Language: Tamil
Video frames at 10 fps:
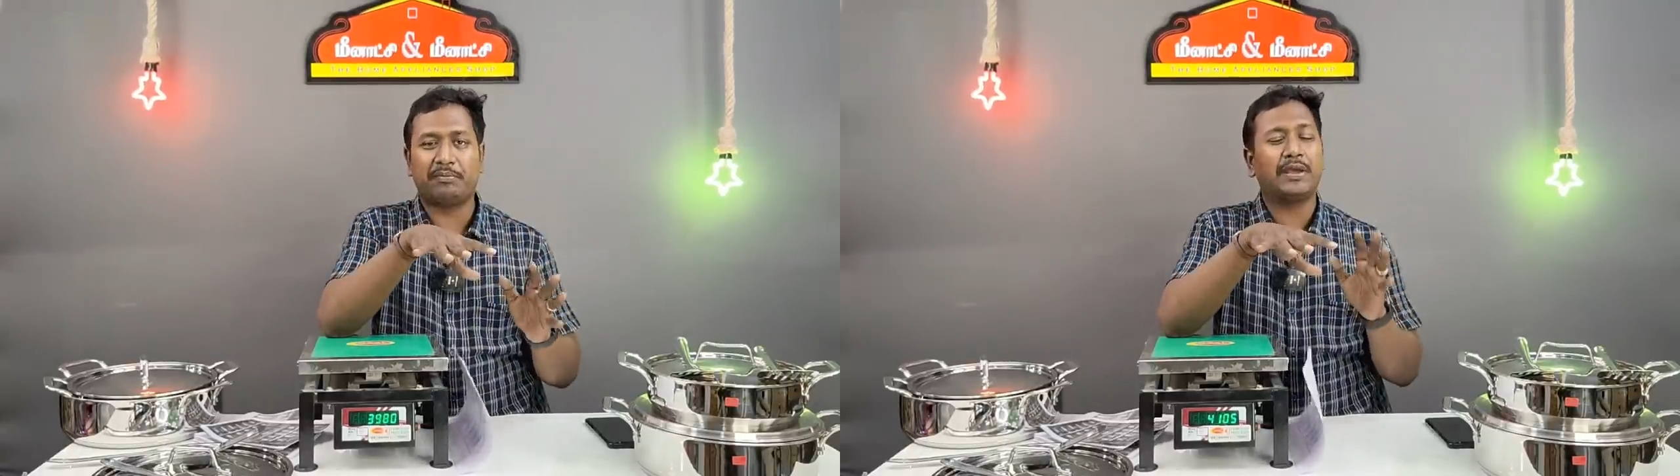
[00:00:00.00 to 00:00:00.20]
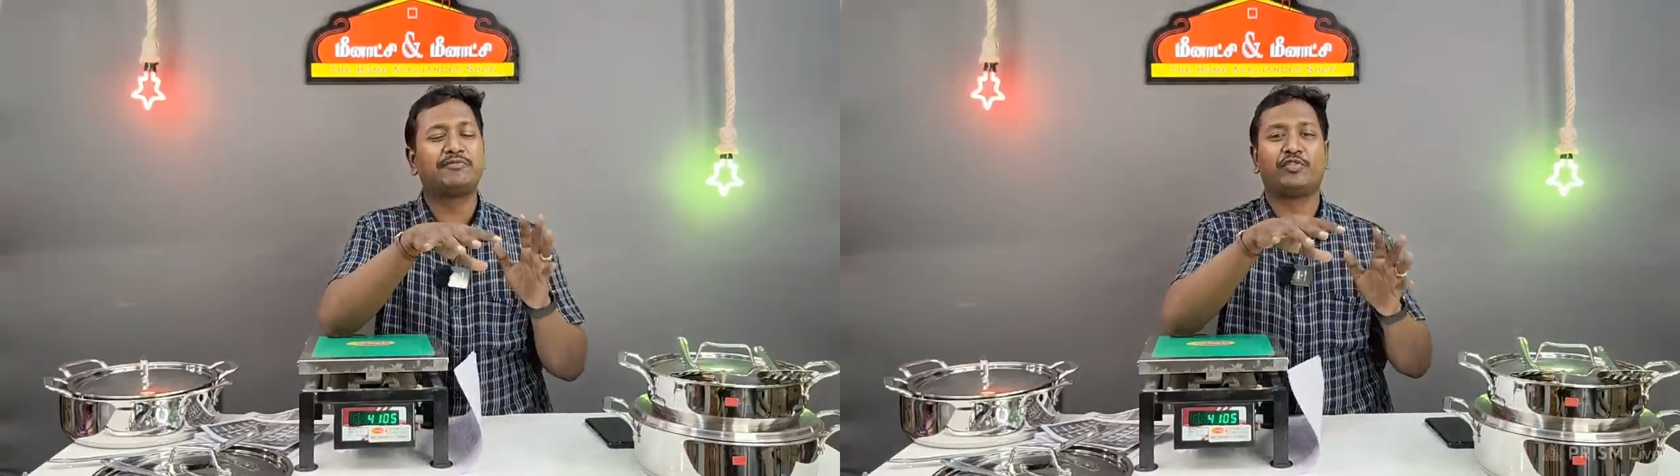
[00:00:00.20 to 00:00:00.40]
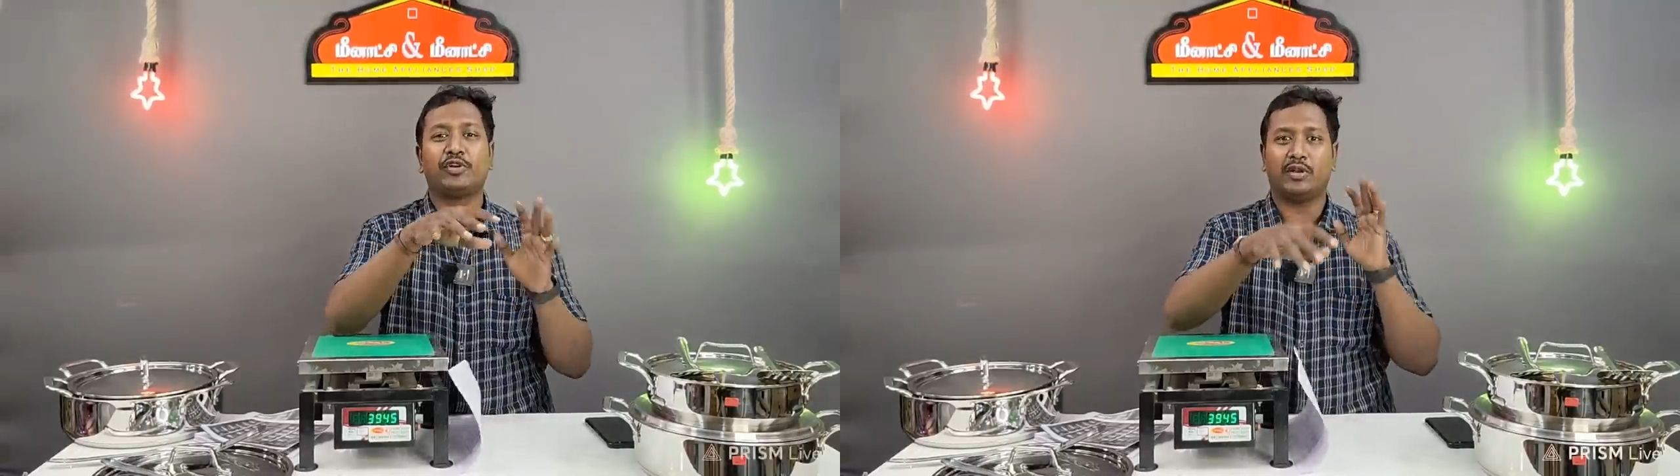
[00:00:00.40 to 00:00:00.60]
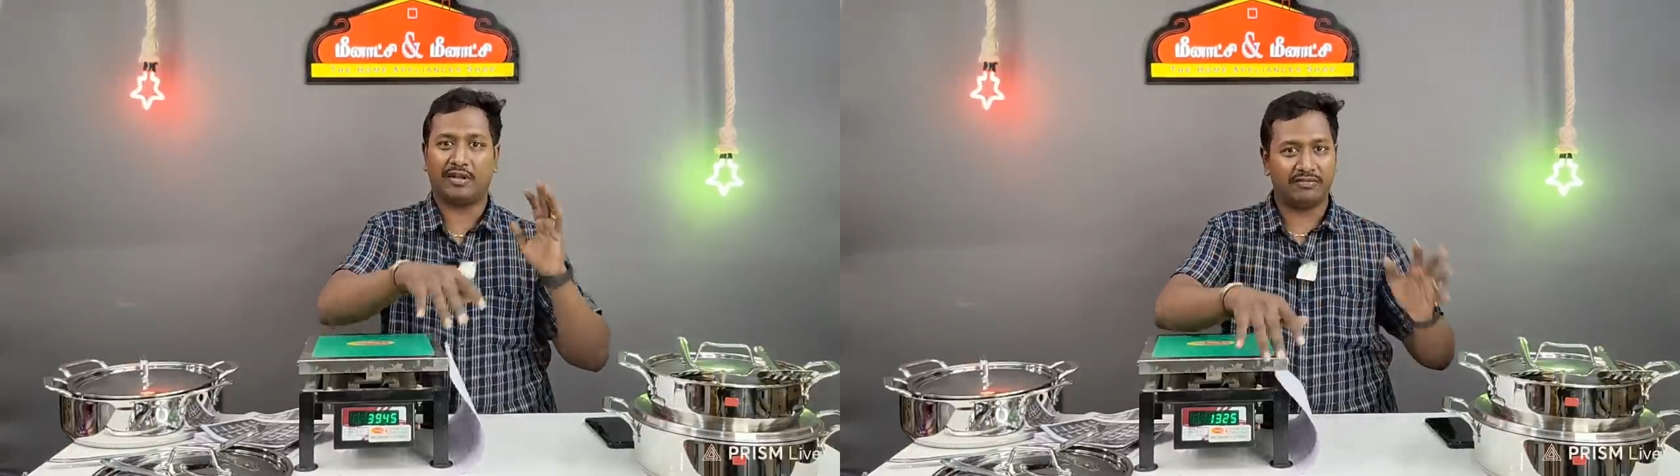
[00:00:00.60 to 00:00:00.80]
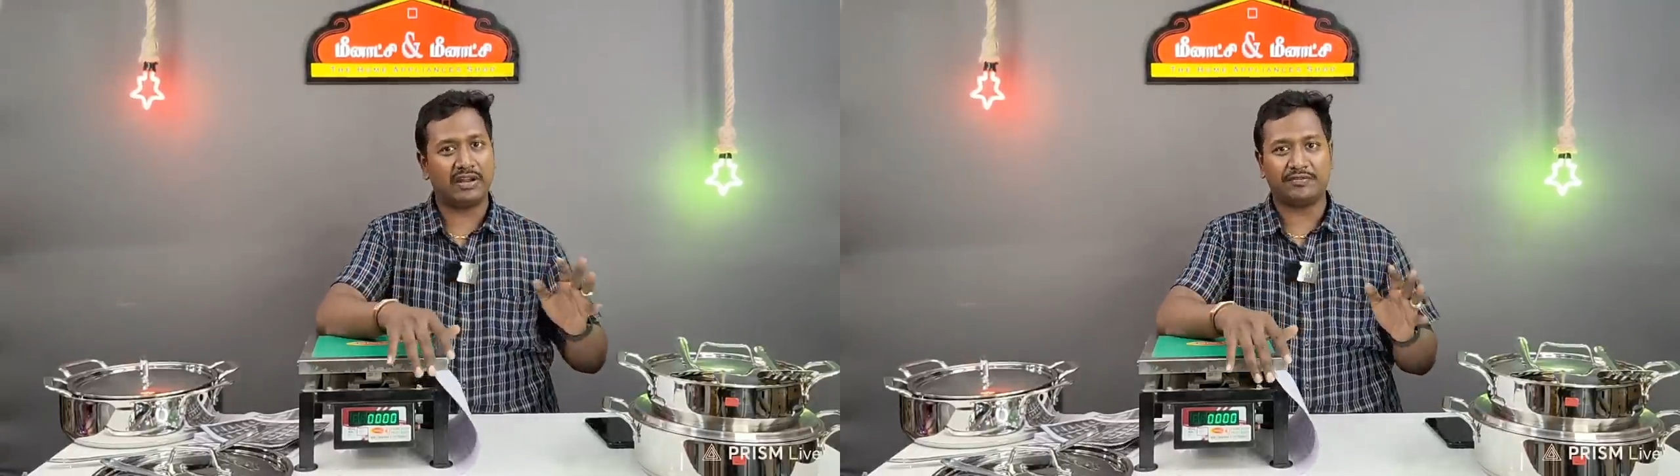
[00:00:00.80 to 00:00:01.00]
மேம் ஃபார் யோர்
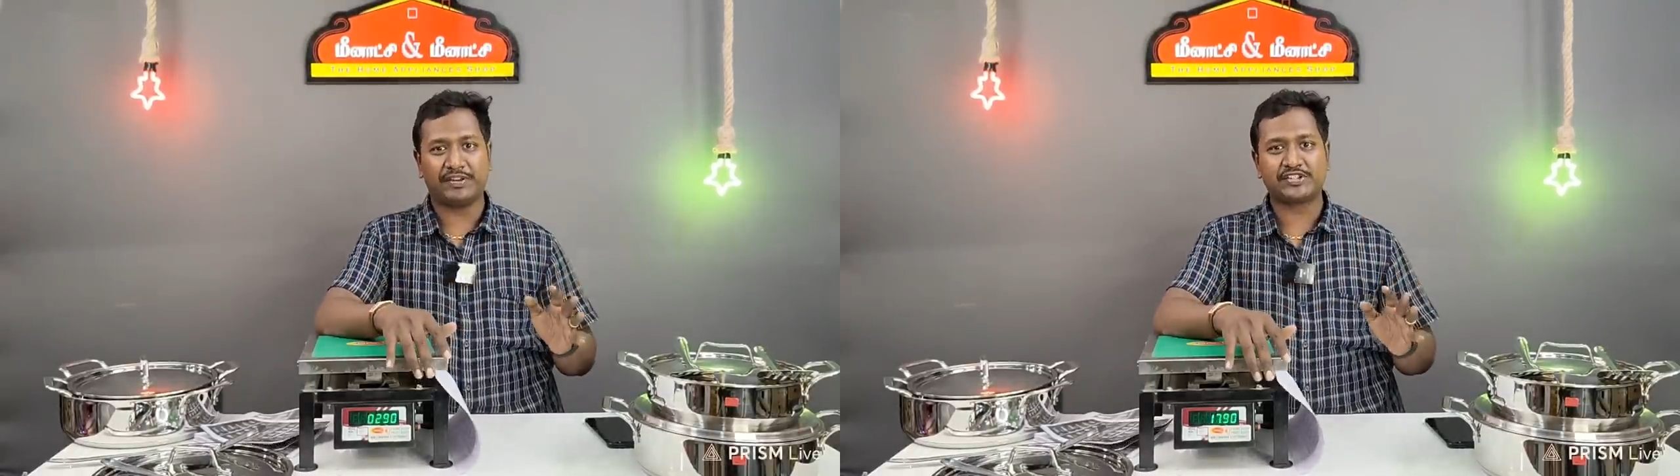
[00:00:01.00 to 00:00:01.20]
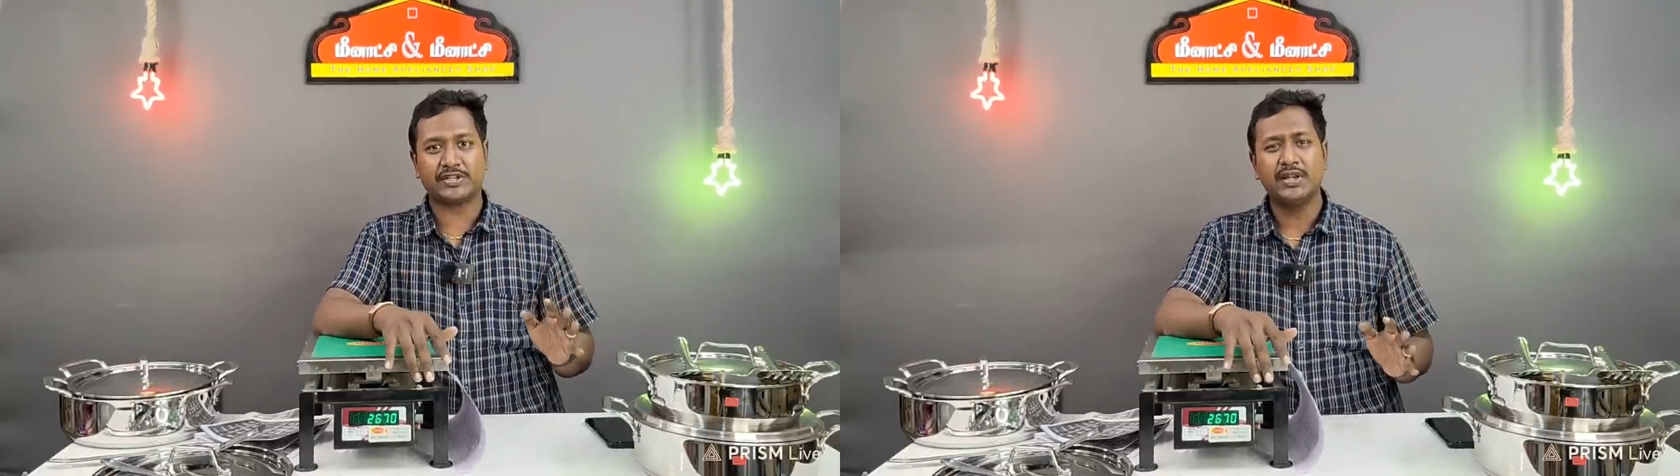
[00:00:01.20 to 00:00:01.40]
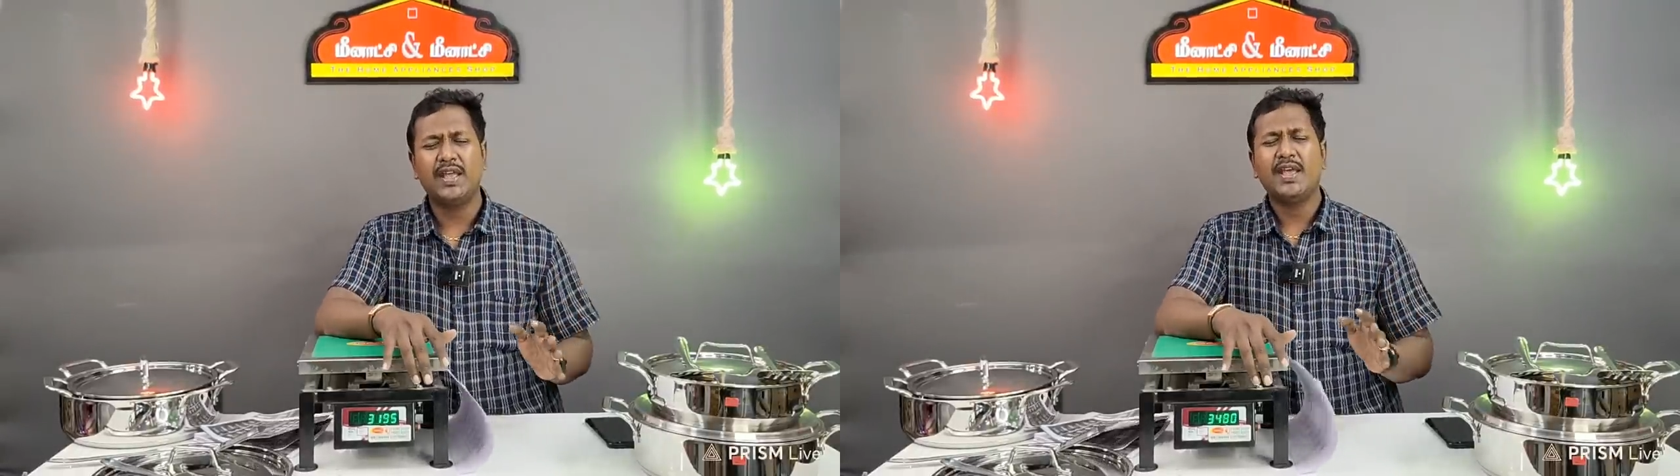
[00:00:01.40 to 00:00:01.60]
லவ் அண்ட் அஃபெக்ஷன்